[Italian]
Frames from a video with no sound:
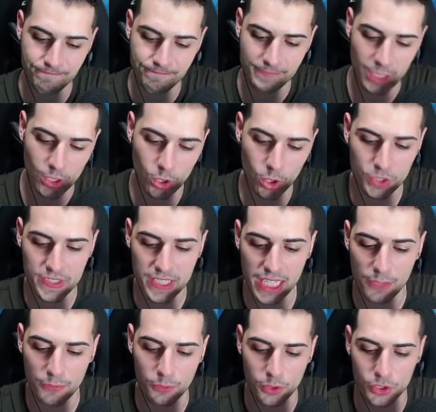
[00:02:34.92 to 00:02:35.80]
lo
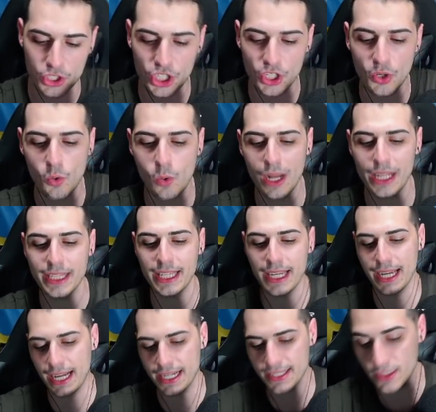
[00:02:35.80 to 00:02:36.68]
schifo. 50
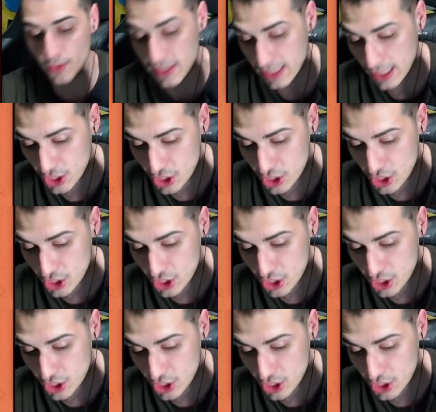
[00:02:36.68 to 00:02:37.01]
gas, questa è la